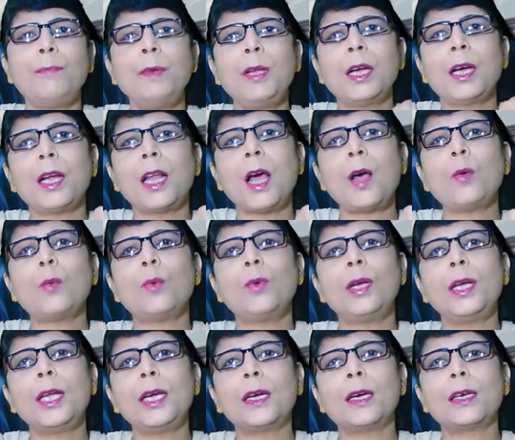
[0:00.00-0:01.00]
अपनी कलाओं को
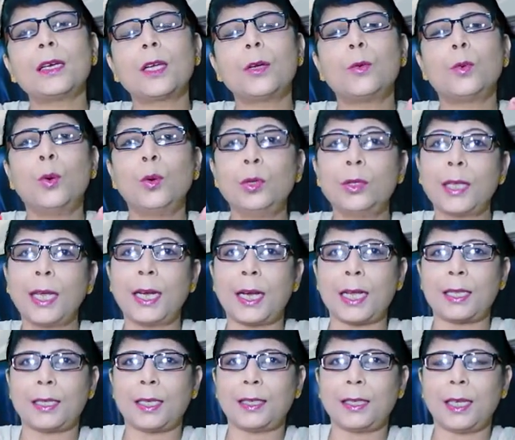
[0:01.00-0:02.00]
ले करके घूटते
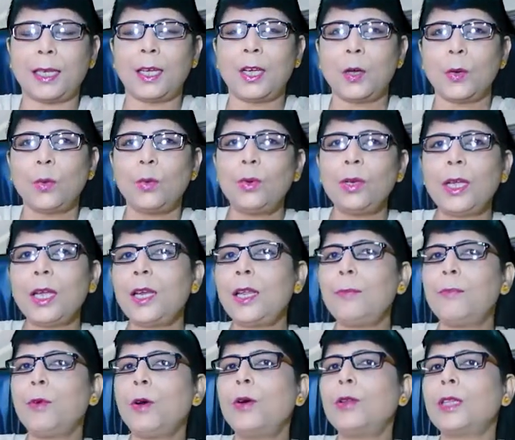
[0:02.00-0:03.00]
रहते थे उनके लिए
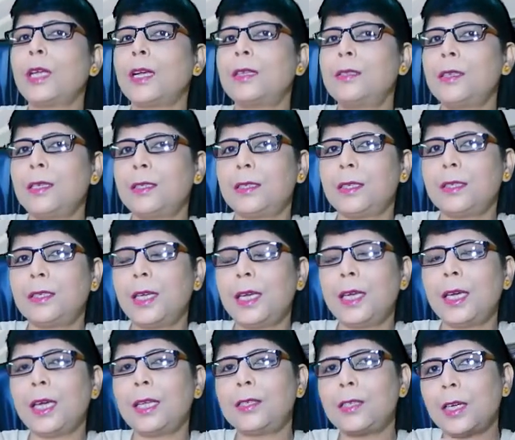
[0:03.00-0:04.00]
बहुत अच्छी चीज़
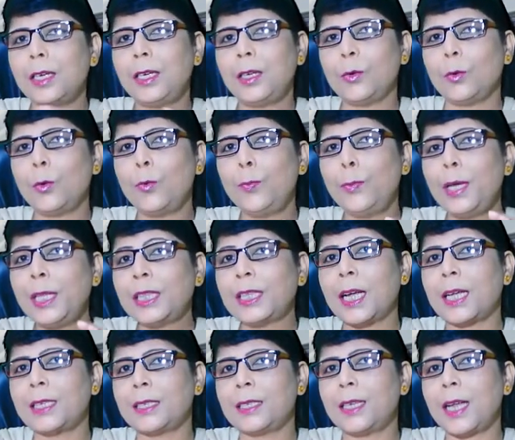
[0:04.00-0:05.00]
है कि चलिए उम्मीद
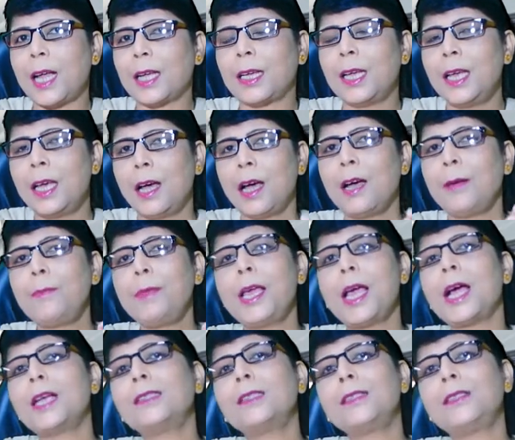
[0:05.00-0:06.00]
का चिराग हम
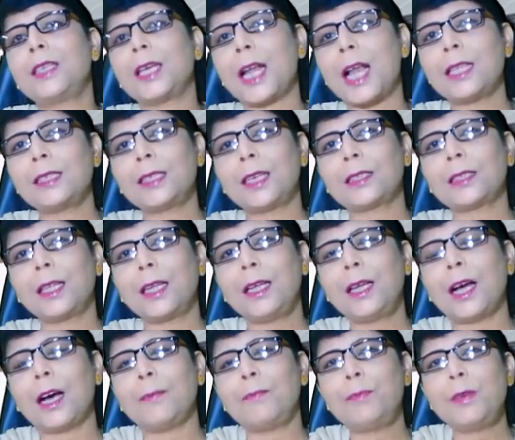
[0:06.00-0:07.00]
यहाँ से जला सकते
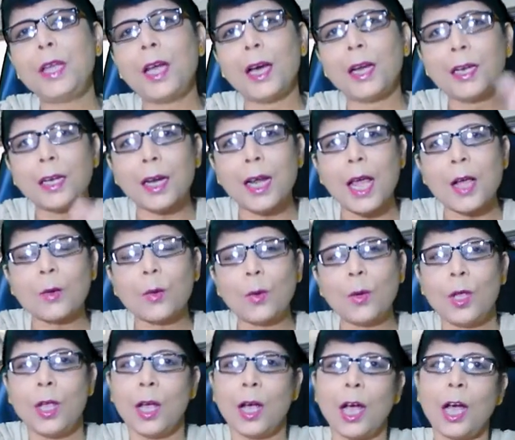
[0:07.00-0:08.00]
हैं अपनी हर कला
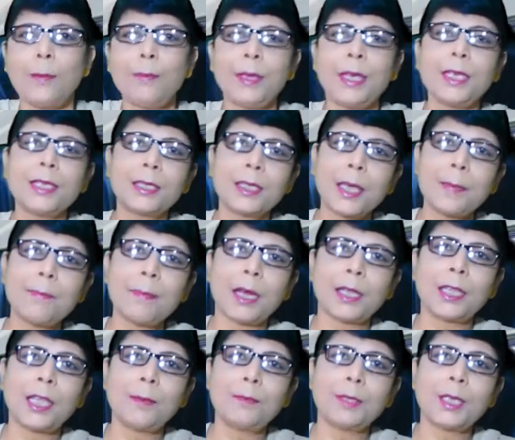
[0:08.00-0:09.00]
को हम इसके
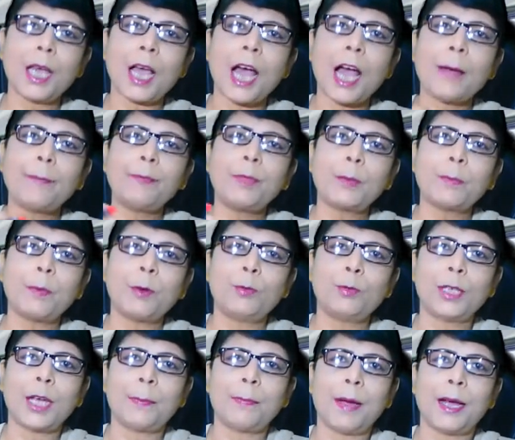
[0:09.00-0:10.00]
माध्यम से आप तक
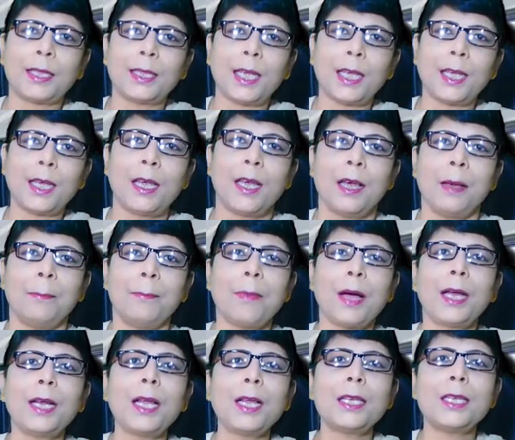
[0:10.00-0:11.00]
पहुँचा पाते हैं
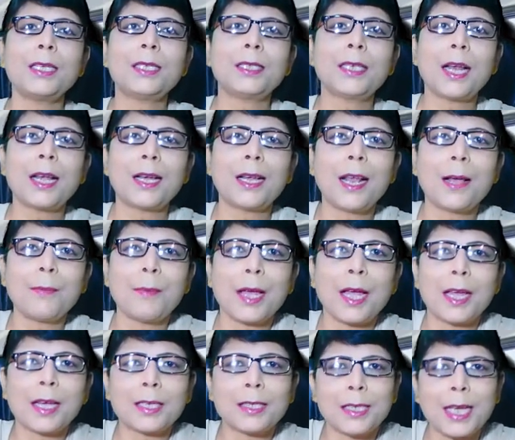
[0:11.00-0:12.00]
माना इंस्टाग्राम
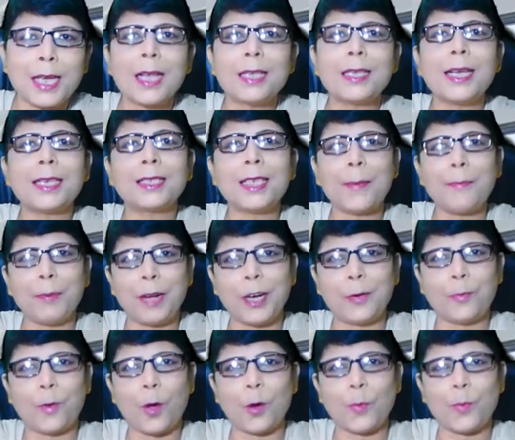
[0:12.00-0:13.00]
आज ऐसा
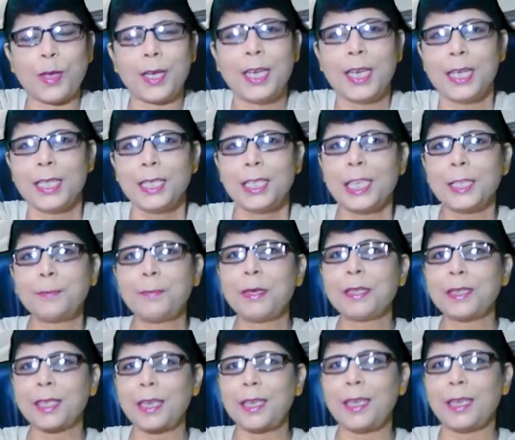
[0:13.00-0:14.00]
प्लेटफॉर्म है जिसपे
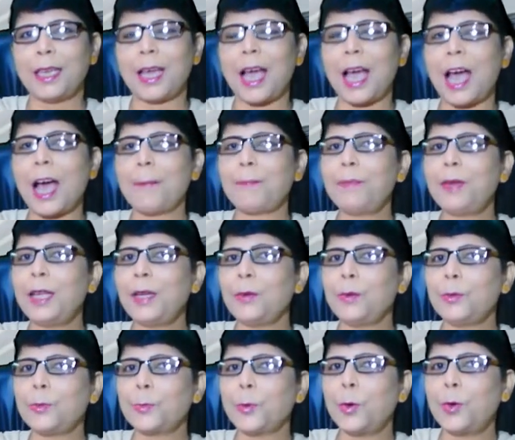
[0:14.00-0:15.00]
सही आपने
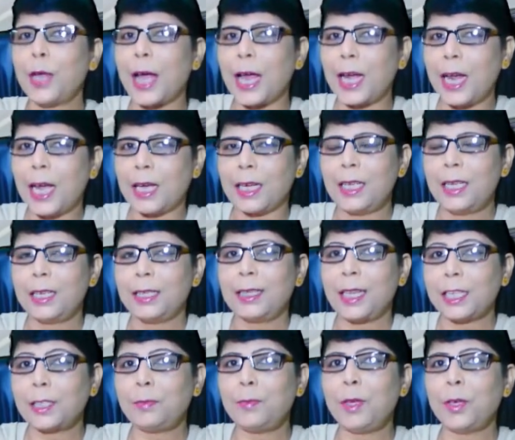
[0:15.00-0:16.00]
उसको डाला
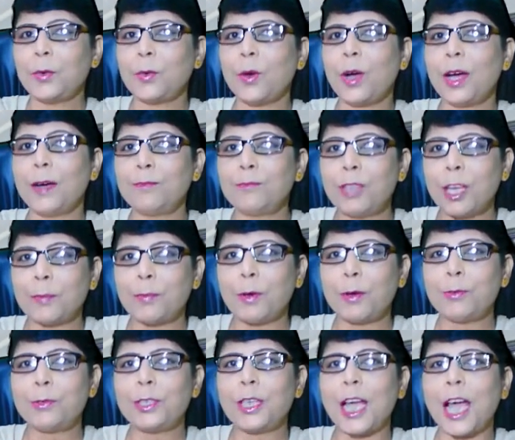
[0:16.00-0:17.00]
तस्वीर को हम तक
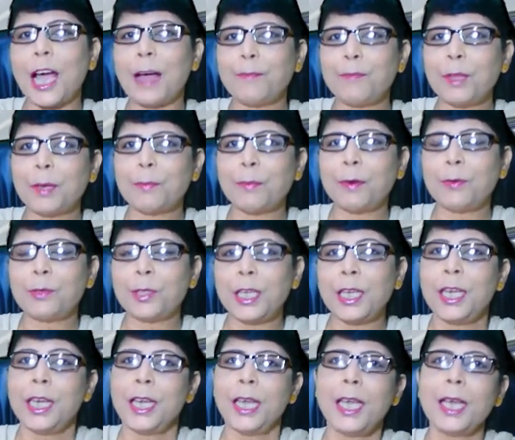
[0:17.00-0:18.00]
पहुँचे पहुंची आप तक
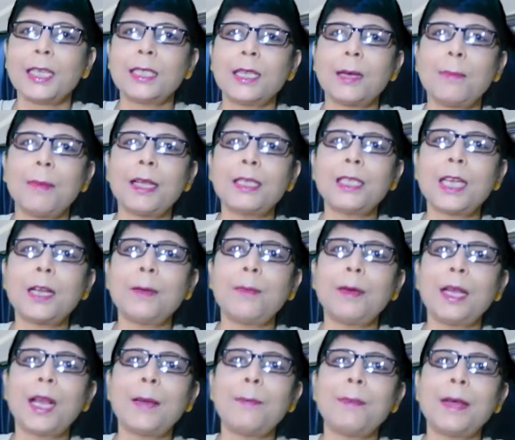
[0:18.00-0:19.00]
पहुंची एक समाचार
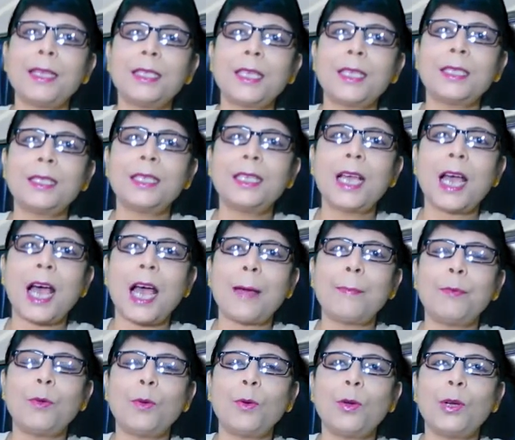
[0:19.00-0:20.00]
बना मैसेज दिया
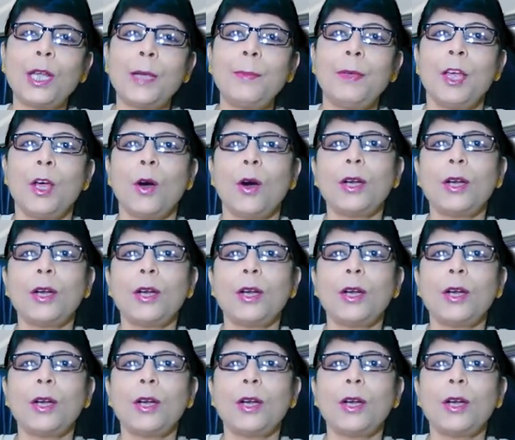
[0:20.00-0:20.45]
आप लोगों ने